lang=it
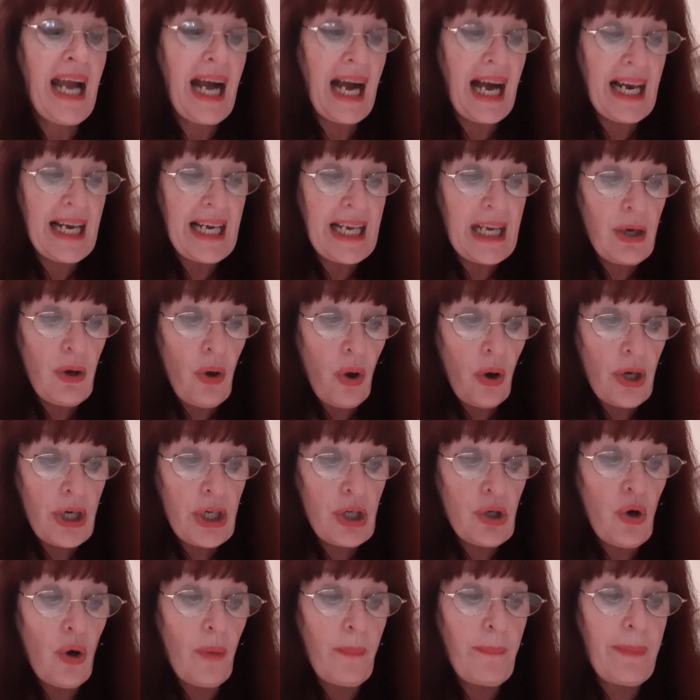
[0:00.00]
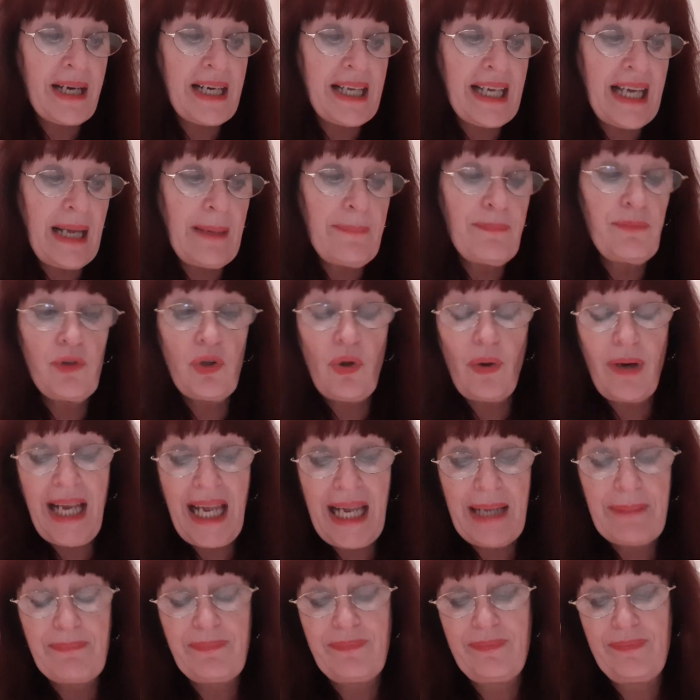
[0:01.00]
allegorico perché non
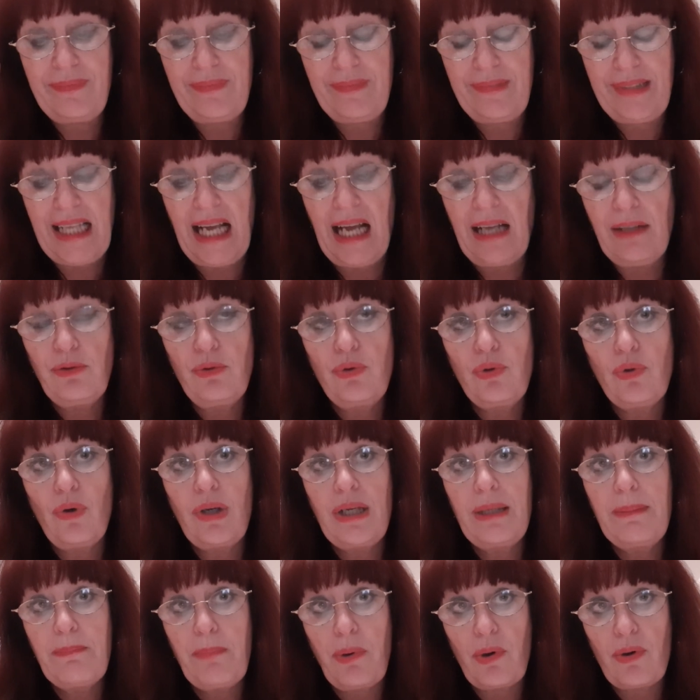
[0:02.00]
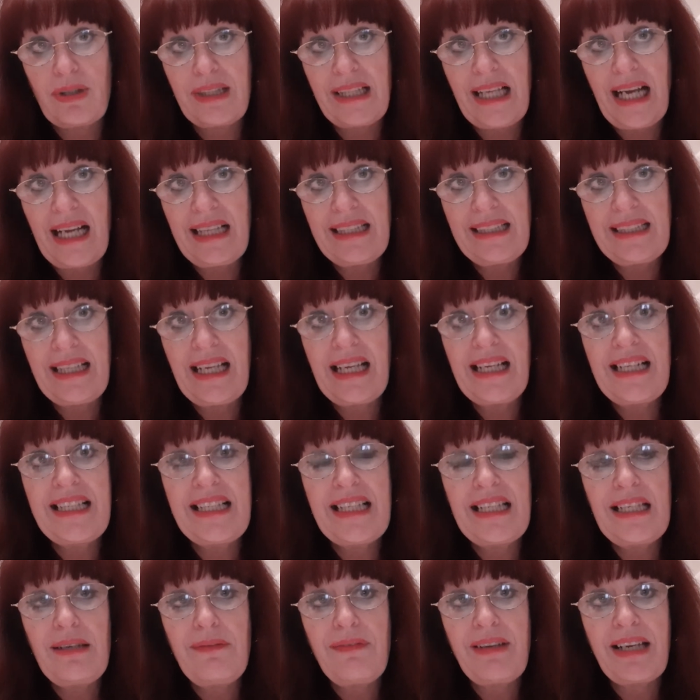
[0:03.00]
è tanto importante il
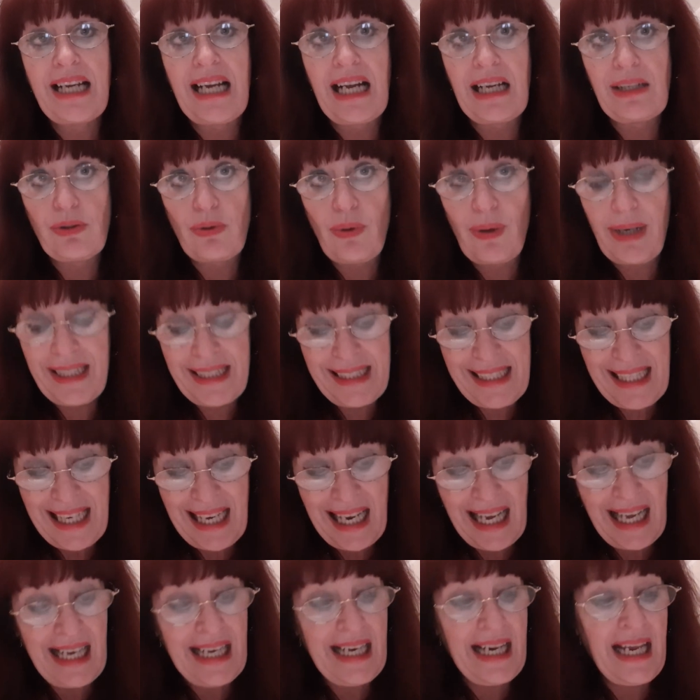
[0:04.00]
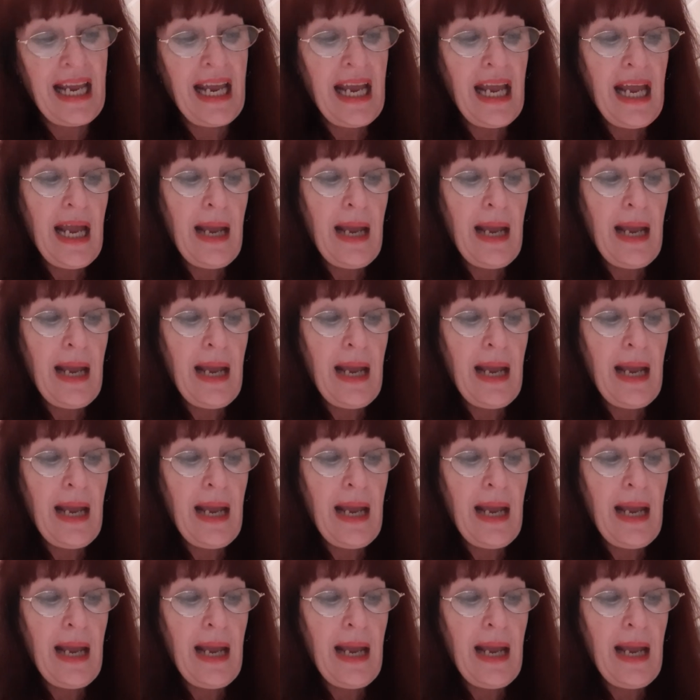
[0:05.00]
significato letterale,